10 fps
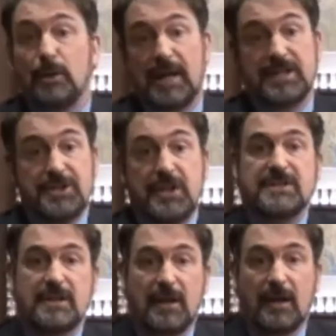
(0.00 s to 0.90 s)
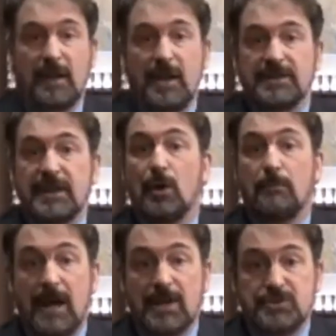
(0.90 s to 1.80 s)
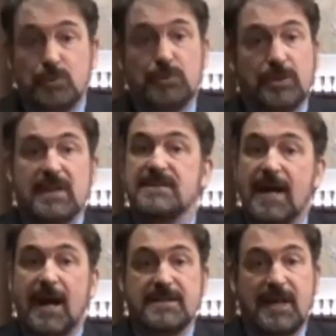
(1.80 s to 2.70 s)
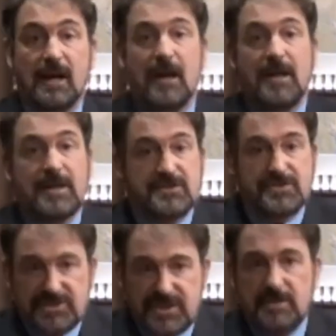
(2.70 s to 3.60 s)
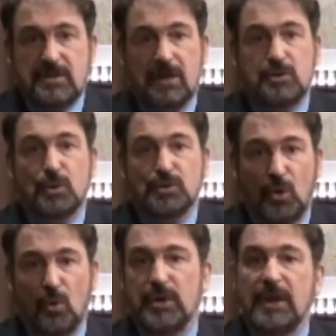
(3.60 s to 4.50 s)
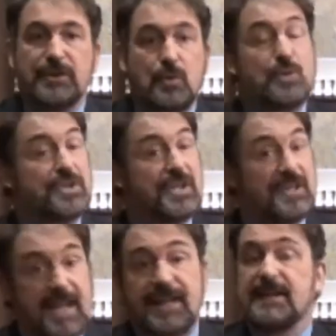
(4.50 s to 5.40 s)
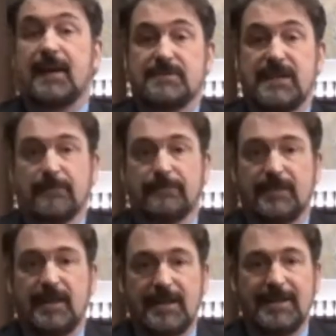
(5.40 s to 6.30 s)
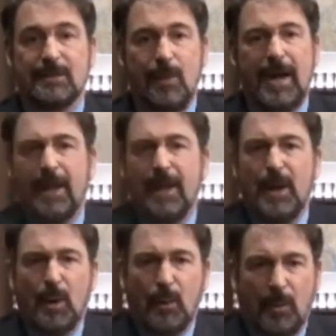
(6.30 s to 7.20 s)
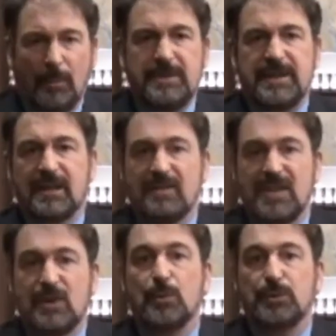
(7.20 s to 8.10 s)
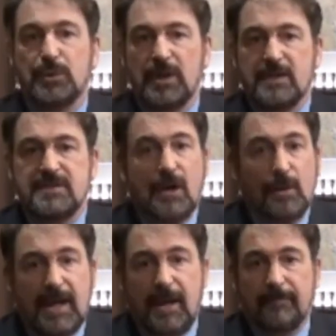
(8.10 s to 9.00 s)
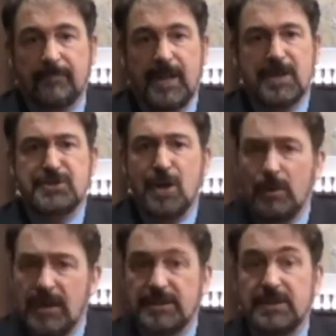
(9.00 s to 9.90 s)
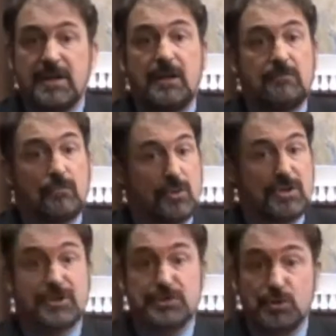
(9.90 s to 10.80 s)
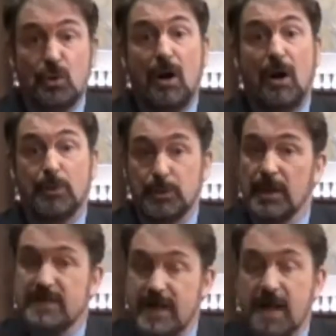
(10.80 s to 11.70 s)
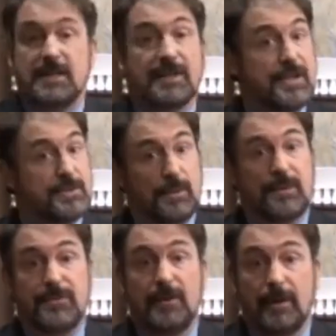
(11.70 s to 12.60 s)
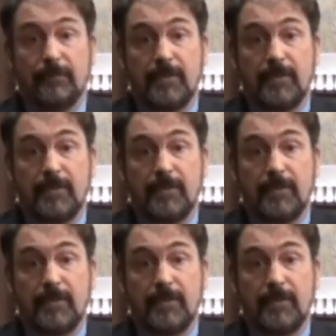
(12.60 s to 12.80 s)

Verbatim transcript: 律来设计的，能够满足语言家长。经常说同样的故事的那个条件。另外，我们也提供语言教练，教练的任务是做好语言家长的角色，